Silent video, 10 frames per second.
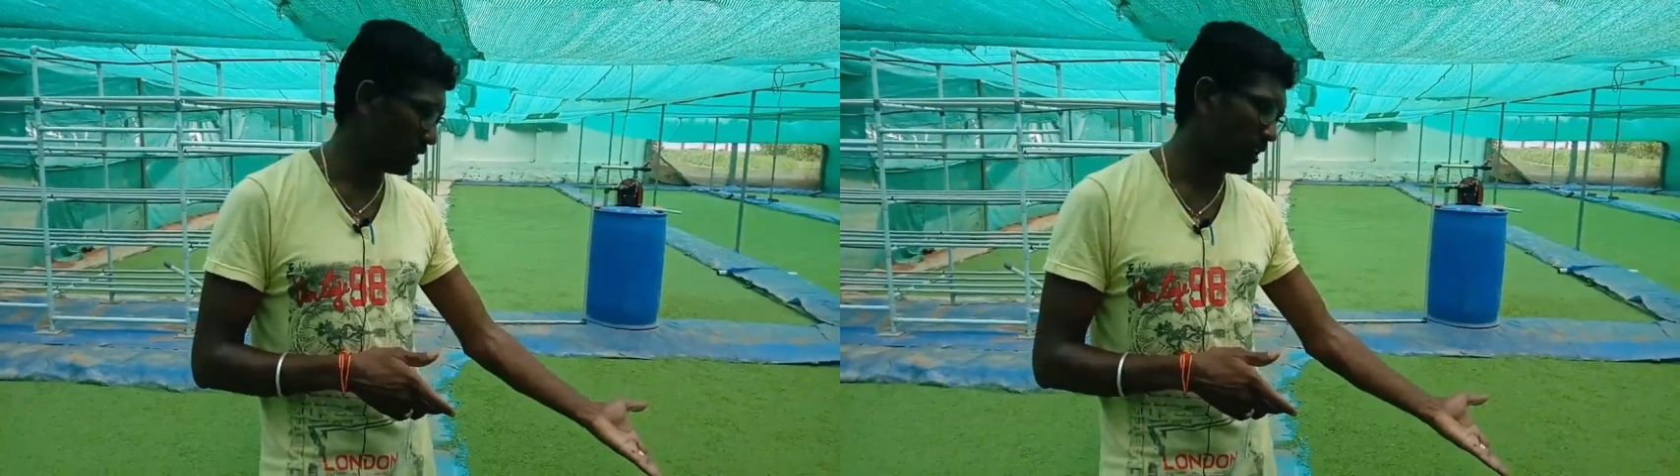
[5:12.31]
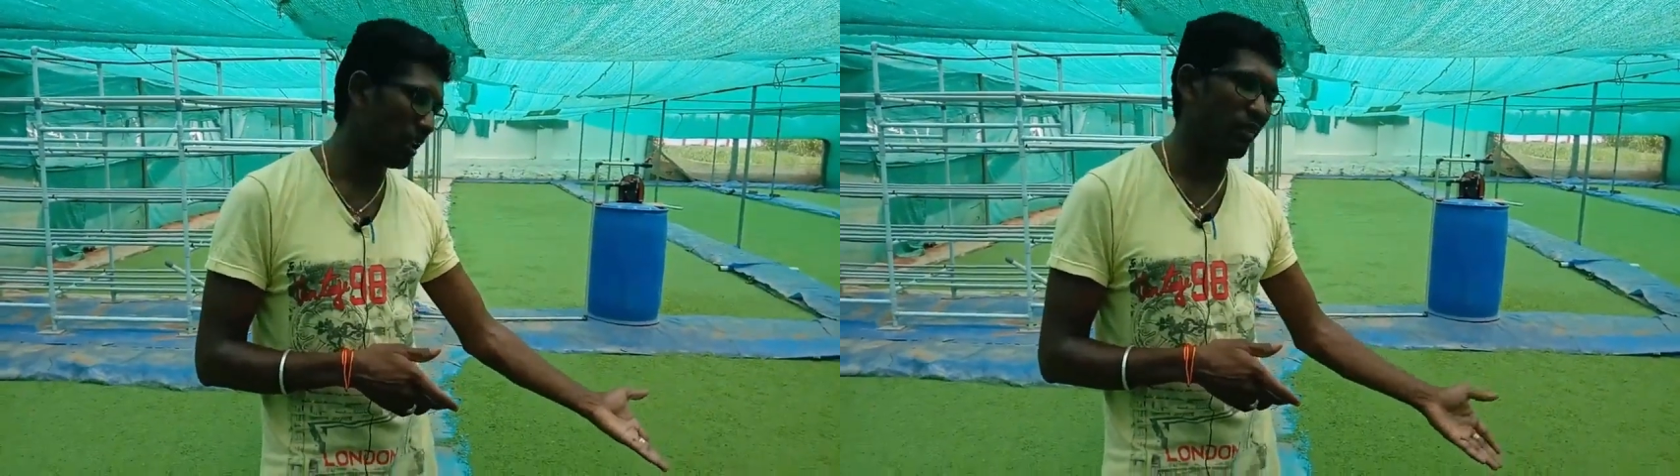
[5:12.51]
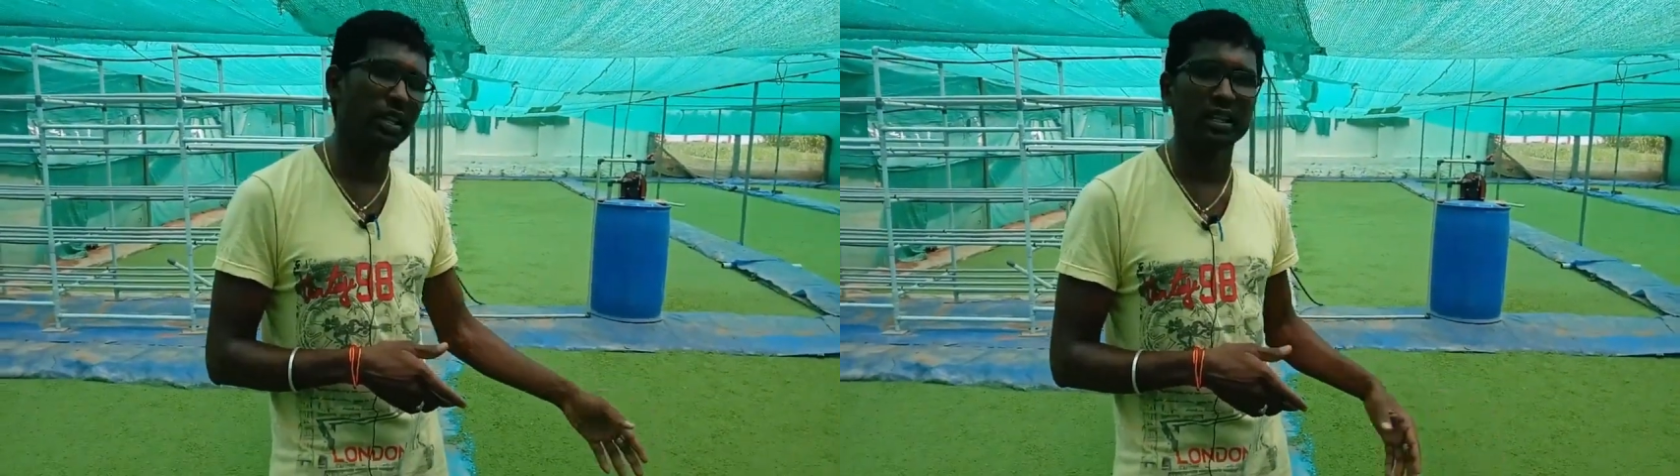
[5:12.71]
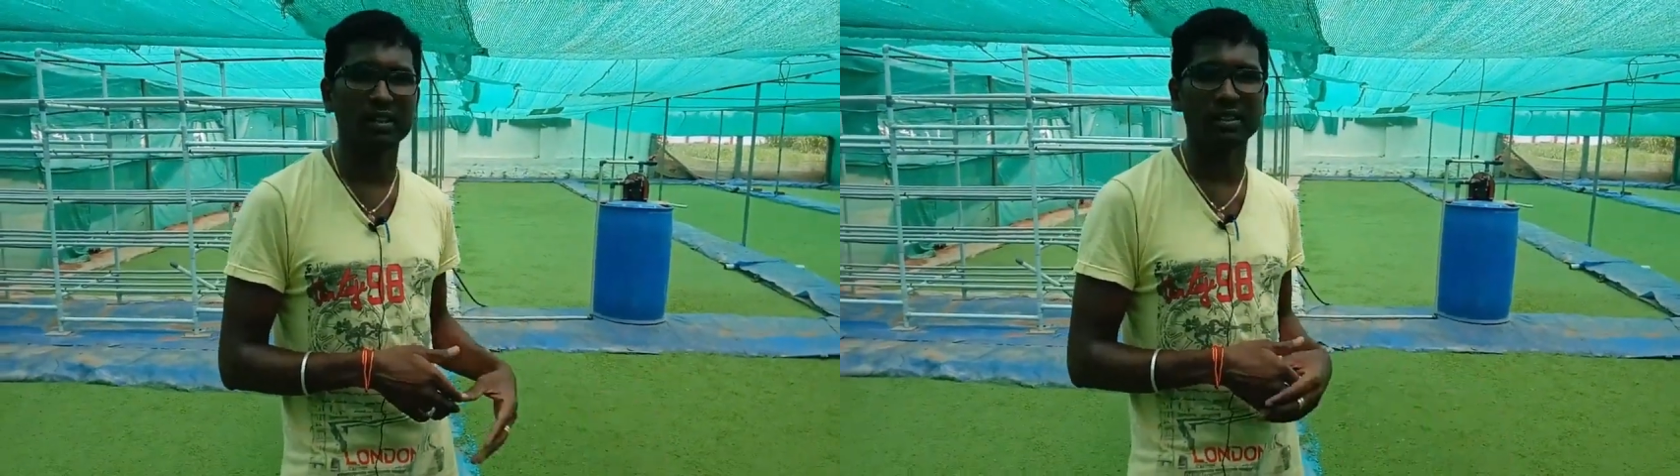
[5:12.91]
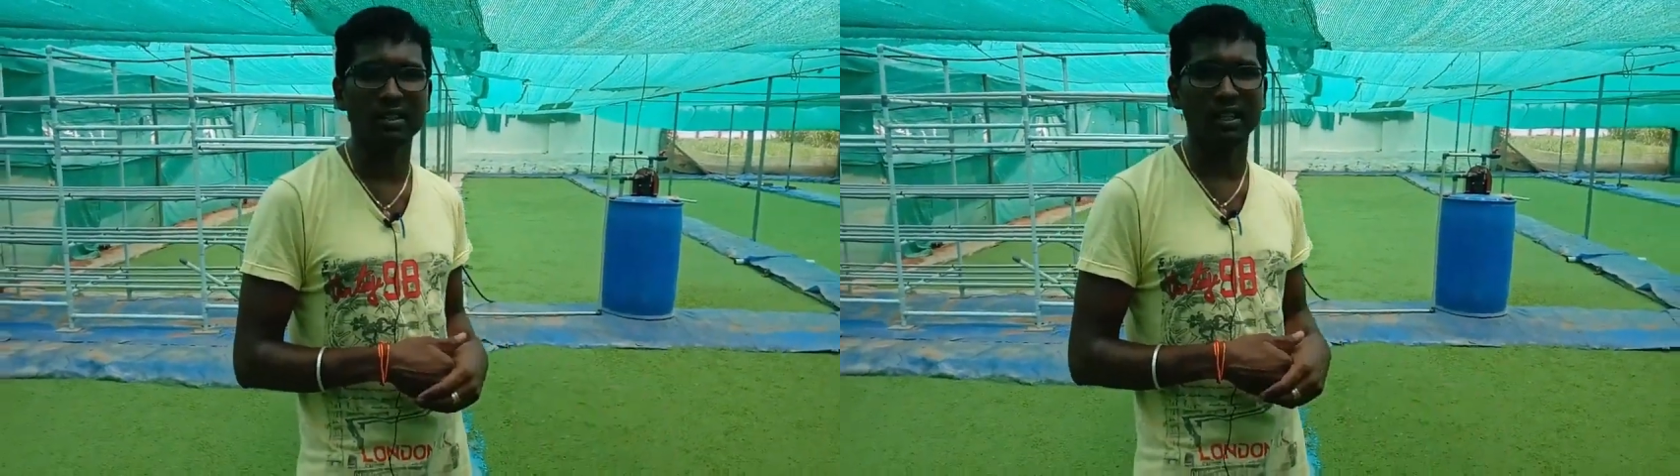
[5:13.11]
நல்லா தான் இருக்குது
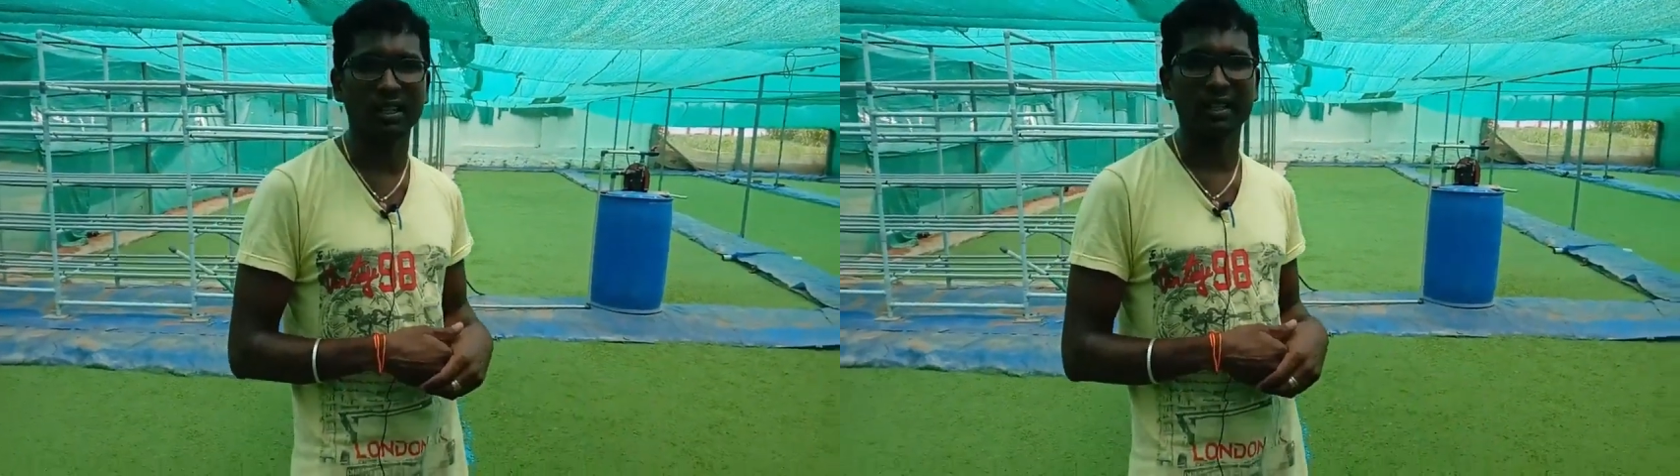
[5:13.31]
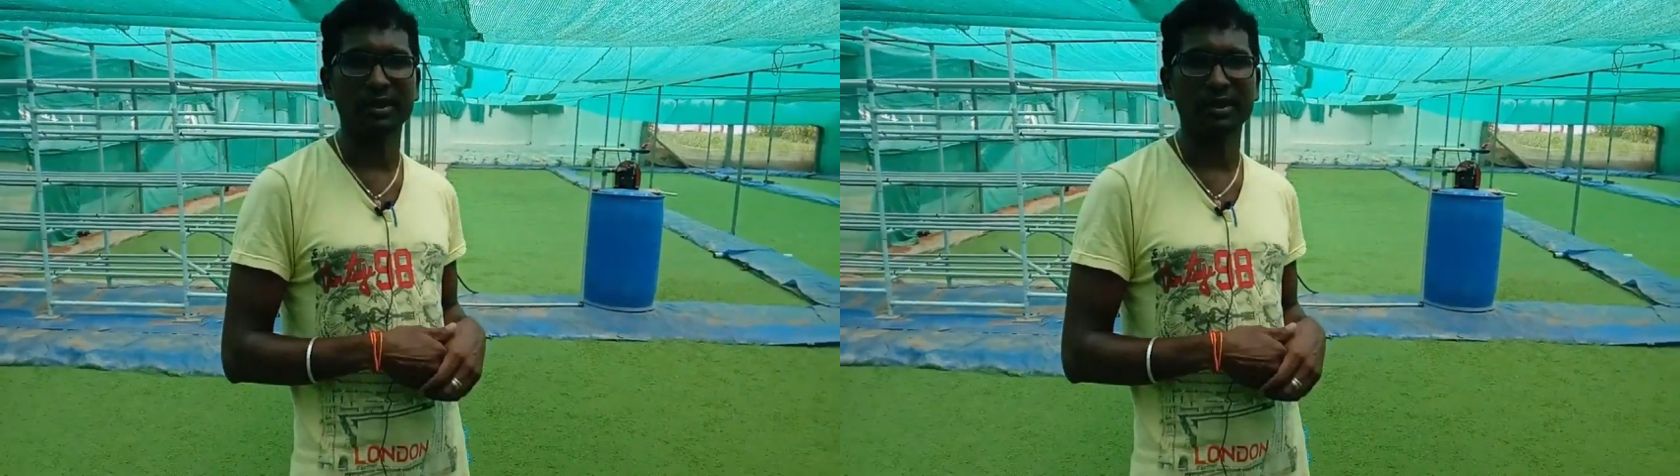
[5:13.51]
வச்சுங்களேன்